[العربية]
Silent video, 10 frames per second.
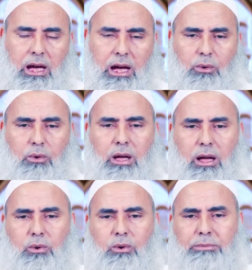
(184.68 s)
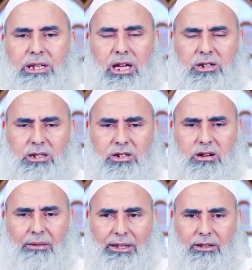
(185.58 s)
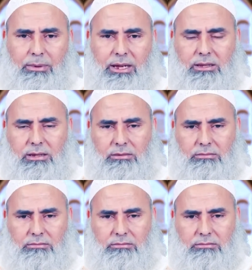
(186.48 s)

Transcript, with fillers: هل, هل هو من أجل جيران البيت؟